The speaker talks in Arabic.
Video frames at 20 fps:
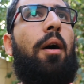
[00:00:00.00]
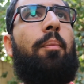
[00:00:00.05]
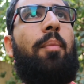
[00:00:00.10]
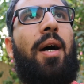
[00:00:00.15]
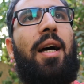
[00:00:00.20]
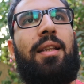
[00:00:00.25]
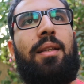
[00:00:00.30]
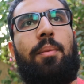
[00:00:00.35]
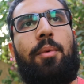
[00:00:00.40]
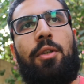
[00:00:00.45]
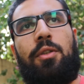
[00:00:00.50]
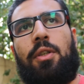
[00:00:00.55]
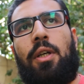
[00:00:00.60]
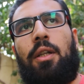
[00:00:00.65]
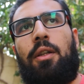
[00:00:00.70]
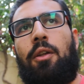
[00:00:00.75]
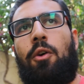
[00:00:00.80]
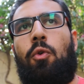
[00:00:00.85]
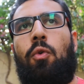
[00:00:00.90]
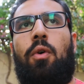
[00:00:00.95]
اما حد
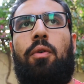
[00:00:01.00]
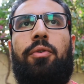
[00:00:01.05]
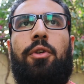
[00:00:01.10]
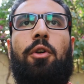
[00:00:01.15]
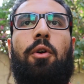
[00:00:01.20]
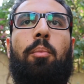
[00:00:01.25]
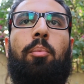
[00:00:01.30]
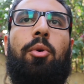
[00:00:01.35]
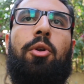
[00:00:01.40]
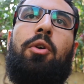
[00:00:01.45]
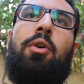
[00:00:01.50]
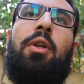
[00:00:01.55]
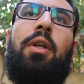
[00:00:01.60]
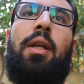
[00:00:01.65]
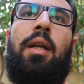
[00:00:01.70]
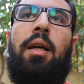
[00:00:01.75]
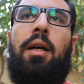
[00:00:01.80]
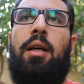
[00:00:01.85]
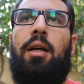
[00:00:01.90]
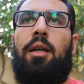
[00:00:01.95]
بيسال هو في ربنا
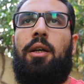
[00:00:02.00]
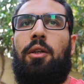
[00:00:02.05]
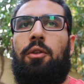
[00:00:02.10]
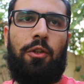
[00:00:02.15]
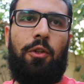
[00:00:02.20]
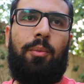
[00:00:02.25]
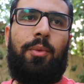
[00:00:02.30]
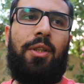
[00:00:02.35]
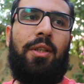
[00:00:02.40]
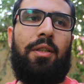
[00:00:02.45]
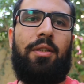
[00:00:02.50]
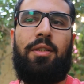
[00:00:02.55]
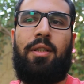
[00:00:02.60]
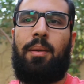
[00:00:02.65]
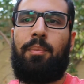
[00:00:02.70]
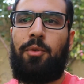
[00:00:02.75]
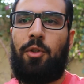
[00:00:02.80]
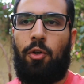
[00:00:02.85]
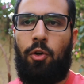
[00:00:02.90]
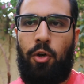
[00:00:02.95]
ولا لا طب
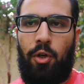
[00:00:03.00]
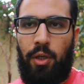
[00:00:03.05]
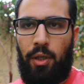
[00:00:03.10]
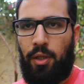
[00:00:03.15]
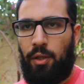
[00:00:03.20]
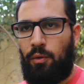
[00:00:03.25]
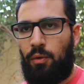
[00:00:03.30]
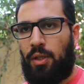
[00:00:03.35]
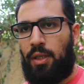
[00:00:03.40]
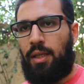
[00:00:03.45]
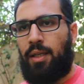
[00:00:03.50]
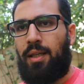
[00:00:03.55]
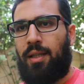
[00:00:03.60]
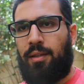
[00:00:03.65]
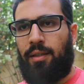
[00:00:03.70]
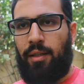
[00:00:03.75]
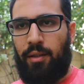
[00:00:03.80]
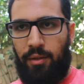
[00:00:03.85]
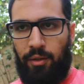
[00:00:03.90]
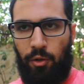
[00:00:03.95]
الاسلام ده رجعي ولا
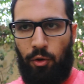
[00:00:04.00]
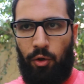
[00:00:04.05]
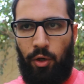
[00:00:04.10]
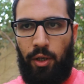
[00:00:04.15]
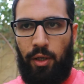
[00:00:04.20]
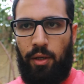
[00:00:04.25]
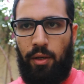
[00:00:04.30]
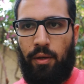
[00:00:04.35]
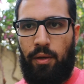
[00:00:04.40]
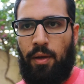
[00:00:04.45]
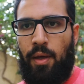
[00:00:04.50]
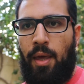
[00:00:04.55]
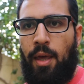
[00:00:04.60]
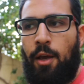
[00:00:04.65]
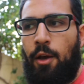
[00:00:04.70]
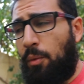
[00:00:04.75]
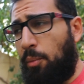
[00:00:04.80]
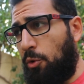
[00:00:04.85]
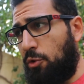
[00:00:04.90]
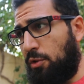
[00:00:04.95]
الاديان دي رجعيه
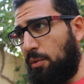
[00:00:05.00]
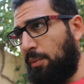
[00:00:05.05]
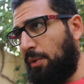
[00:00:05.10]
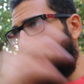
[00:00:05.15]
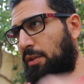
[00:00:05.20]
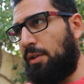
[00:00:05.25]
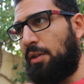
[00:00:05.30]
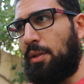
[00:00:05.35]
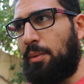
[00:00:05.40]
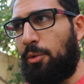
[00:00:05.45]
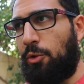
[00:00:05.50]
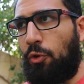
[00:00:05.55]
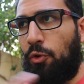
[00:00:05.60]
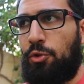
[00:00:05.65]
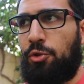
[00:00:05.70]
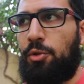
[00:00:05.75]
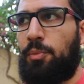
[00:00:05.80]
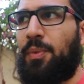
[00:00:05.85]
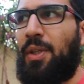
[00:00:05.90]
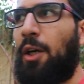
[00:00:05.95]
فمعظم الناس اللي
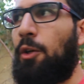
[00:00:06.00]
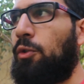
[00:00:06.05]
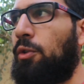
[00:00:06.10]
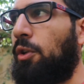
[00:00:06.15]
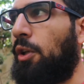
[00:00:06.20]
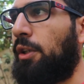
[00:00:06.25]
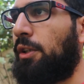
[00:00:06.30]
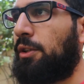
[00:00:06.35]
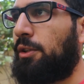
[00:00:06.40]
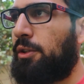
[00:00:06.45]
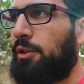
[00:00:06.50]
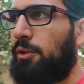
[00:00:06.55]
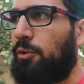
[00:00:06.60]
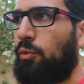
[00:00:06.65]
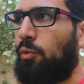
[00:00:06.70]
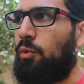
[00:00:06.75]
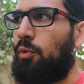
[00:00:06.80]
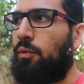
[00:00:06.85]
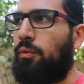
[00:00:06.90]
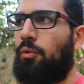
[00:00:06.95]
بتخش بتاخد لايكس
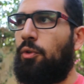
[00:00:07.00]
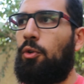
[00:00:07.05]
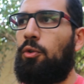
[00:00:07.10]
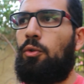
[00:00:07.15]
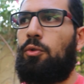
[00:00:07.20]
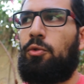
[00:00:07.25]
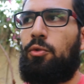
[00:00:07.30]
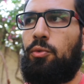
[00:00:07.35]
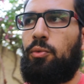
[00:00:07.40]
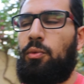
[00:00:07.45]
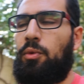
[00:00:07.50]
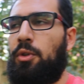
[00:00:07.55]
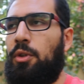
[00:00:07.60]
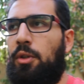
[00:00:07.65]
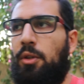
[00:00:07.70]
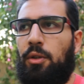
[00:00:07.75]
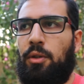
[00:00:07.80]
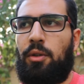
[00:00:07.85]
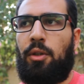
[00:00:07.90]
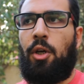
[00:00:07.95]
وفولوز
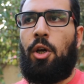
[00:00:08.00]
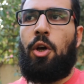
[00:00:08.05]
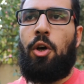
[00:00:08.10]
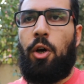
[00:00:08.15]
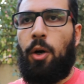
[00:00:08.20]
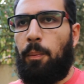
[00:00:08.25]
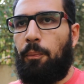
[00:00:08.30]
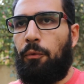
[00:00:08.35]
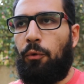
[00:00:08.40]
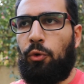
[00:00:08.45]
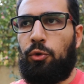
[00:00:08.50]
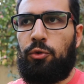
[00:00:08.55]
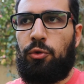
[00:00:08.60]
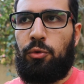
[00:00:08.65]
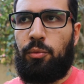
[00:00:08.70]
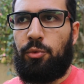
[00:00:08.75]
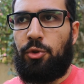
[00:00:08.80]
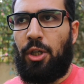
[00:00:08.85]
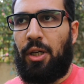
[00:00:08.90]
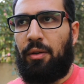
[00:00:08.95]
واب
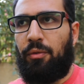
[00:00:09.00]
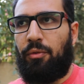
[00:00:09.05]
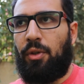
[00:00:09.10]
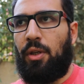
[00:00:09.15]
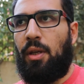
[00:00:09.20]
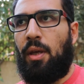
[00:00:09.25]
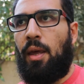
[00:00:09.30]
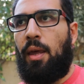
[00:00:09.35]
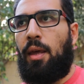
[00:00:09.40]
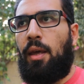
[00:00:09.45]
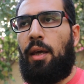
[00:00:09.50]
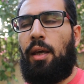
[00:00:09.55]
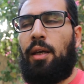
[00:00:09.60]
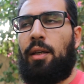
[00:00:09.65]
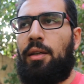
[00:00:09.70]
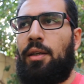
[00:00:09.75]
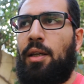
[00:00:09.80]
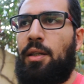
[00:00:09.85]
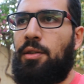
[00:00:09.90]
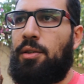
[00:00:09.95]
فوتس ومش عارف ايه هي
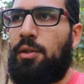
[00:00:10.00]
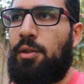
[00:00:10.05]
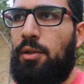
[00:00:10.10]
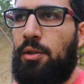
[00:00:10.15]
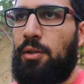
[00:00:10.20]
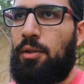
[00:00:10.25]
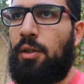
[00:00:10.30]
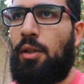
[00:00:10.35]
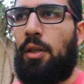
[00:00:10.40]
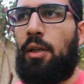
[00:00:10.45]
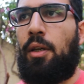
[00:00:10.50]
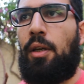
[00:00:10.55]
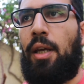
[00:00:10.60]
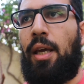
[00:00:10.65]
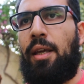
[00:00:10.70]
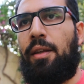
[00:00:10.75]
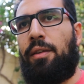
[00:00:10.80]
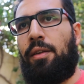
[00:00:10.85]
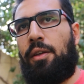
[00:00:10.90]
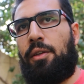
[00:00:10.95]
الناس
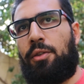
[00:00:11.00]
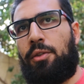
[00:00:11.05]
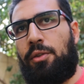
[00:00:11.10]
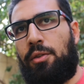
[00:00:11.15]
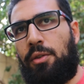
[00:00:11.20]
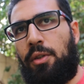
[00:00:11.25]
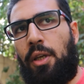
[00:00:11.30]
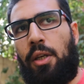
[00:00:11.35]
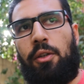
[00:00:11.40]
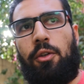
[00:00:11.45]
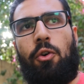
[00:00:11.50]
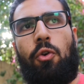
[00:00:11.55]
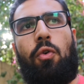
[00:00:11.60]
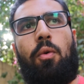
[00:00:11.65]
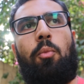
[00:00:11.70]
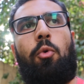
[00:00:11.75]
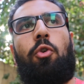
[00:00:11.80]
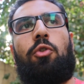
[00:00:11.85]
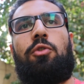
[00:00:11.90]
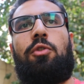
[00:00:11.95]
الايثيستس لان
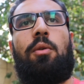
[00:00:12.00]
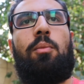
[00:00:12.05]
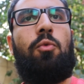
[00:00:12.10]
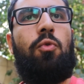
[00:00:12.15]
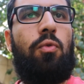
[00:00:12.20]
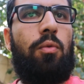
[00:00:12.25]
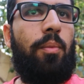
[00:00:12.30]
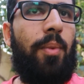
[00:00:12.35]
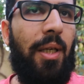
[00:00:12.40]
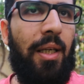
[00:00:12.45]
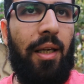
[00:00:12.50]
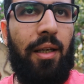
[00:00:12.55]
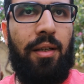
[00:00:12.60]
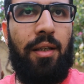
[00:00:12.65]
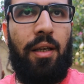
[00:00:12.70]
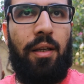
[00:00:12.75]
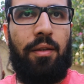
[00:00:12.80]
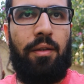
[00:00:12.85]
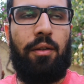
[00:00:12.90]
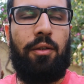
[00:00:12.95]
هو معظمه مليان
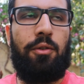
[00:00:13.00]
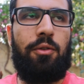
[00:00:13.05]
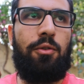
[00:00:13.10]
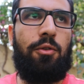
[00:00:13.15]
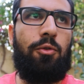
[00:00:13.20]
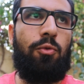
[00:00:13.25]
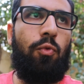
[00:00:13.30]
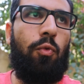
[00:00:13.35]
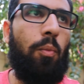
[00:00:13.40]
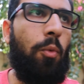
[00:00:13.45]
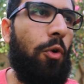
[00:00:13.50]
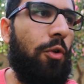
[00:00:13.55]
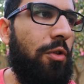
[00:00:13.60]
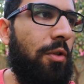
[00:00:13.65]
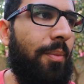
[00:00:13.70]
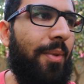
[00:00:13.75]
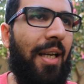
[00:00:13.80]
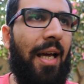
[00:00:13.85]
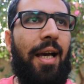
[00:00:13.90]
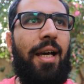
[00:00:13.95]
ايثيستس
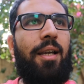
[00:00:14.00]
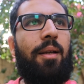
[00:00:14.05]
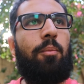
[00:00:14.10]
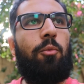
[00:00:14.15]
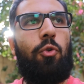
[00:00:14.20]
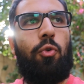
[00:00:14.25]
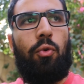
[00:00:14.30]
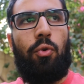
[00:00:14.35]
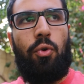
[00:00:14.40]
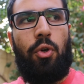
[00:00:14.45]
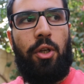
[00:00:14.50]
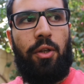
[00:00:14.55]
ومعظم العالم كله